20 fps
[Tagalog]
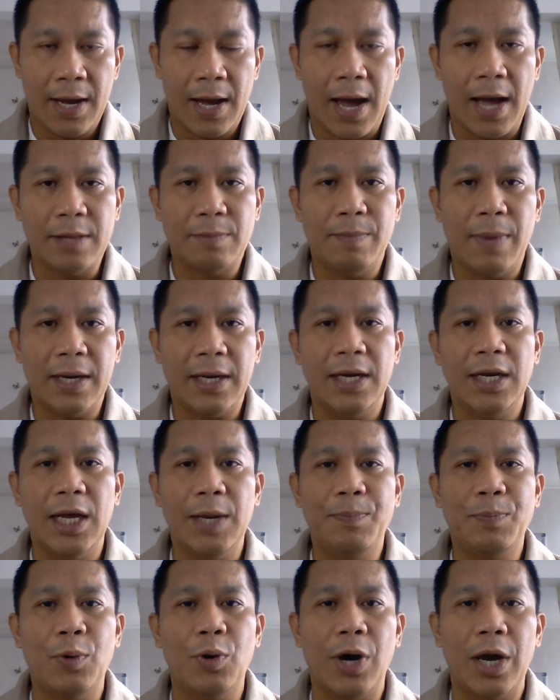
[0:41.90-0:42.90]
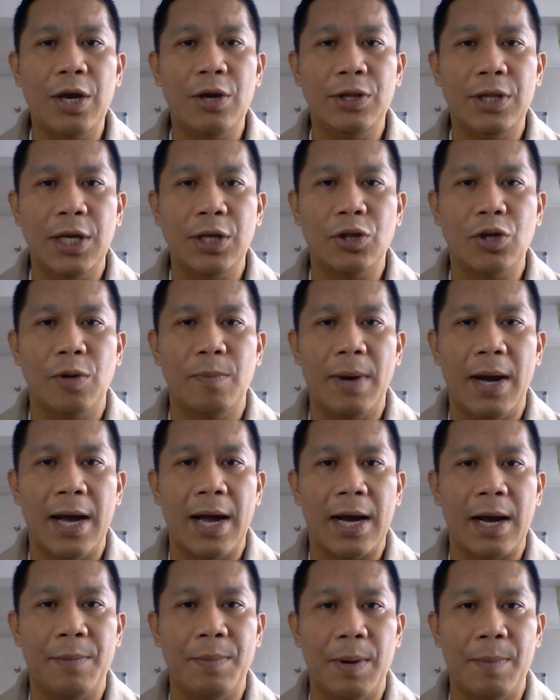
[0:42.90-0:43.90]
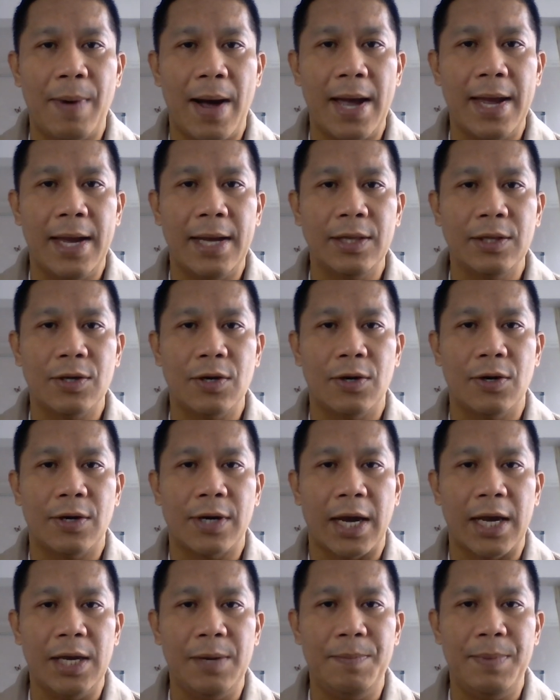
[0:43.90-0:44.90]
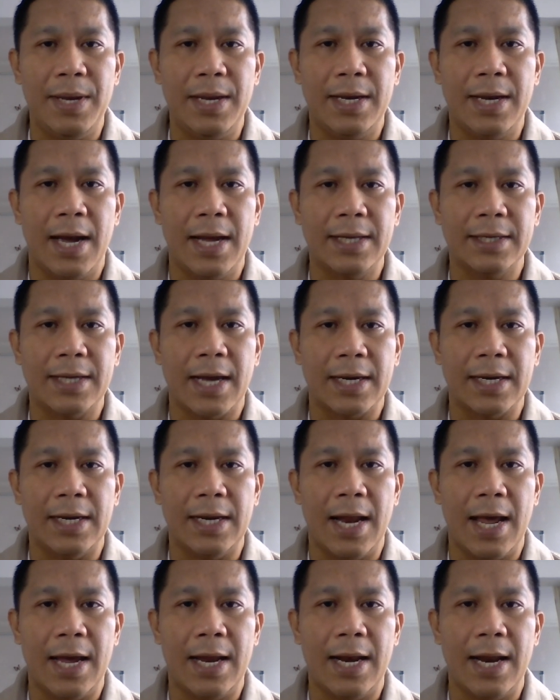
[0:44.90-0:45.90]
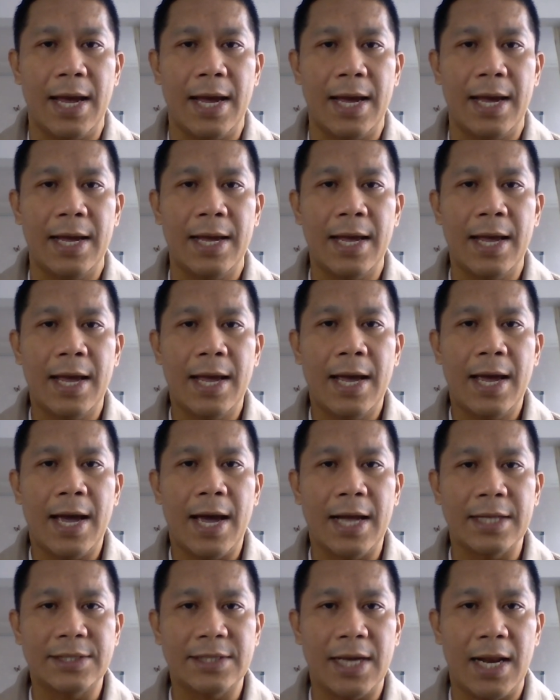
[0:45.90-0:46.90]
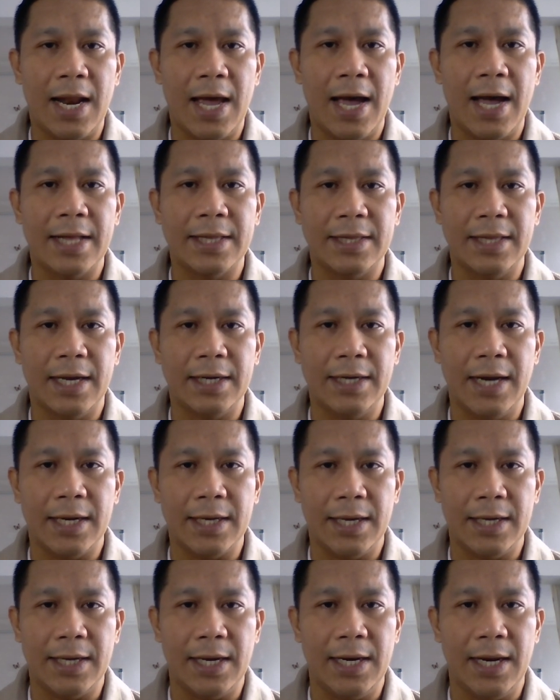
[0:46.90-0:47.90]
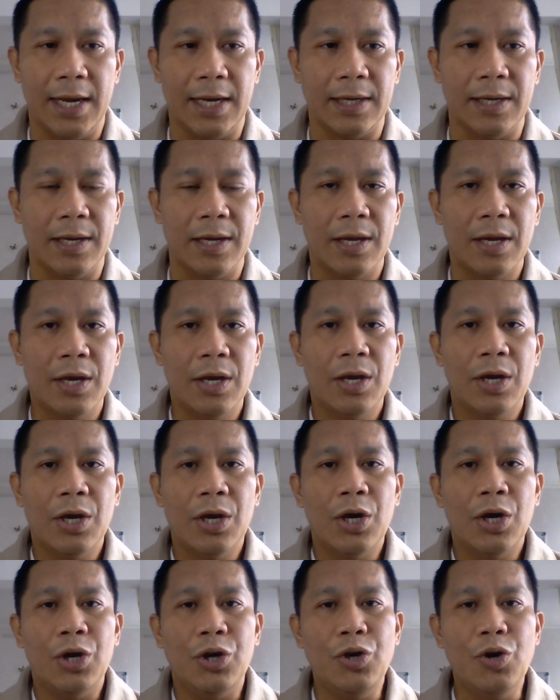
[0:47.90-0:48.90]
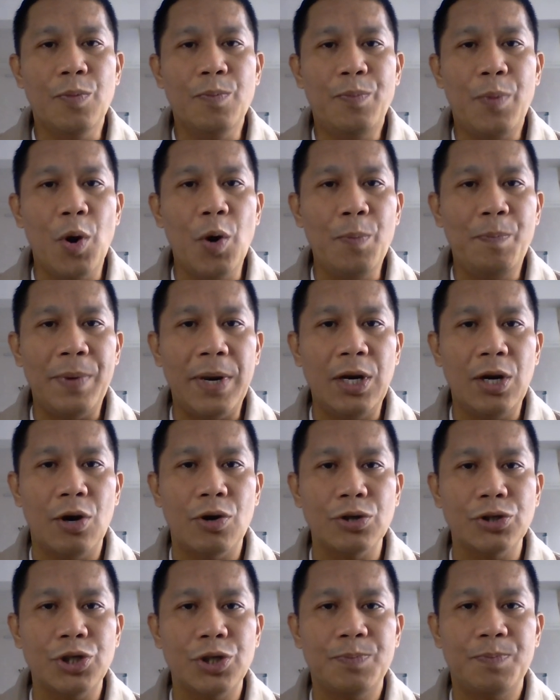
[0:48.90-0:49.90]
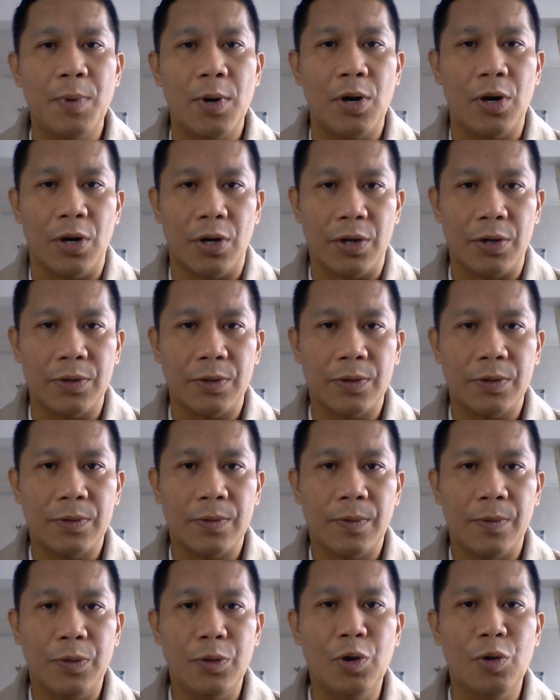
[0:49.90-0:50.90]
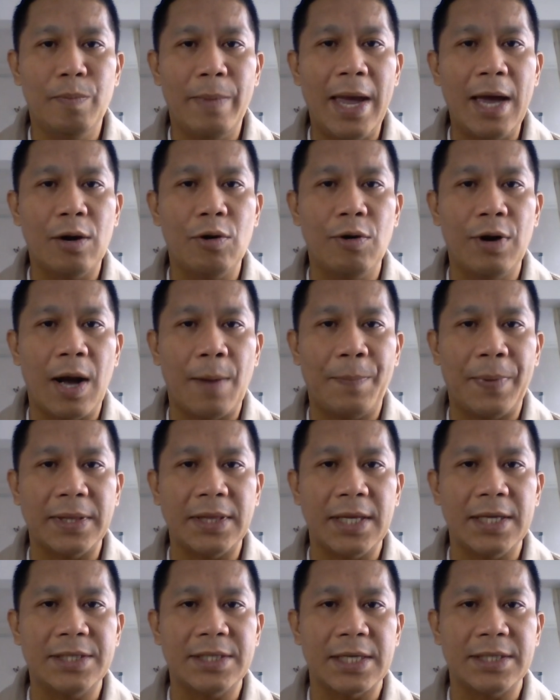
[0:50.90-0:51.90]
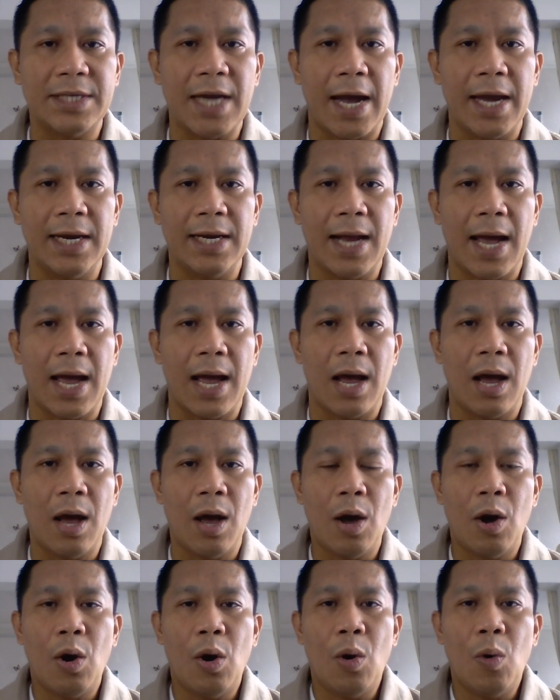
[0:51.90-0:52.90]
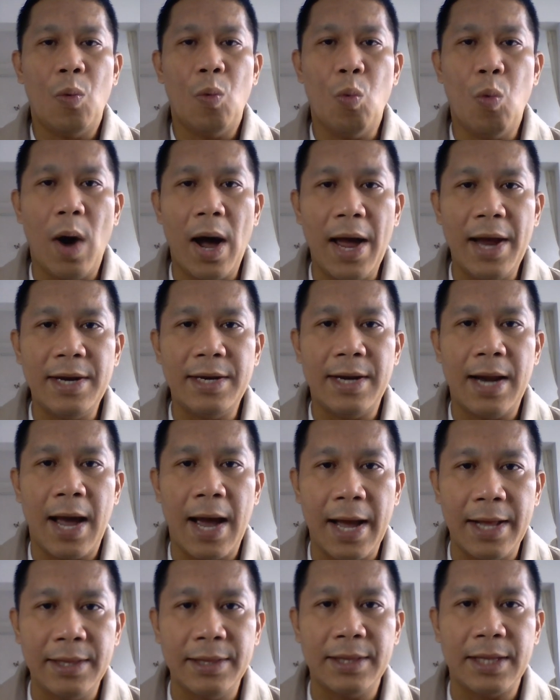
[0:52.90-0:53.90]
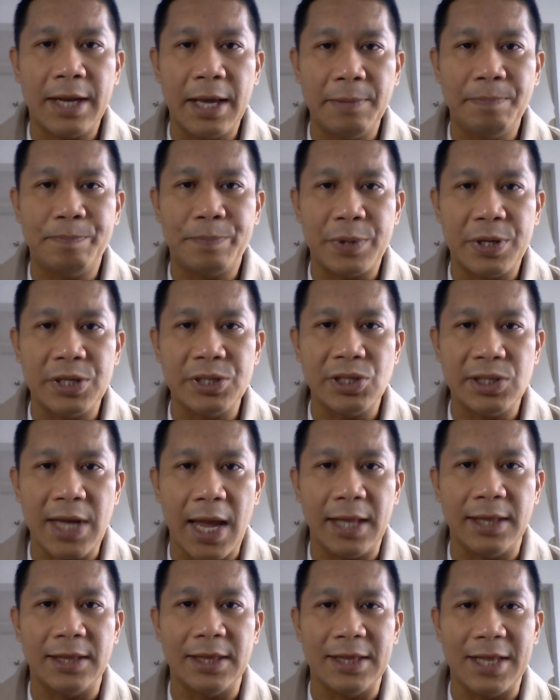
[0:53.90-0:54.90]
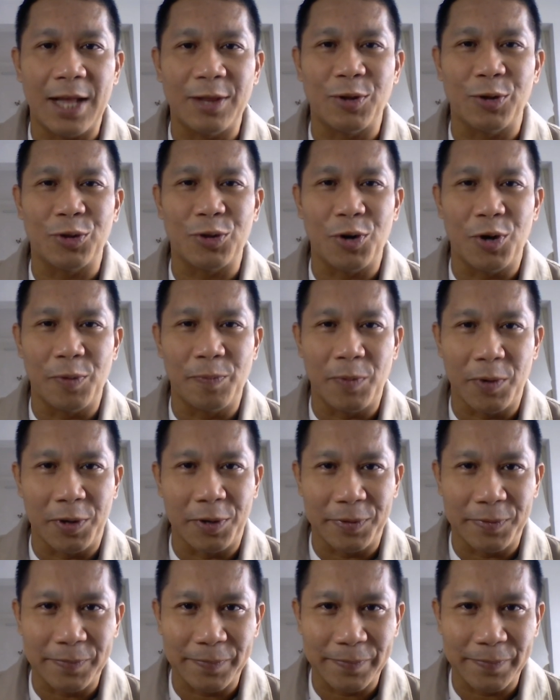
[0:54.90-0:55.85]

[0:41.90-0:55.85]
At makinig po kayo dito mga kababayan ko, kaibigan, kakilala at sa lahat ng nakikinig. Yung pong pinos po nung merong kapatid sa China, 100% na totoo po.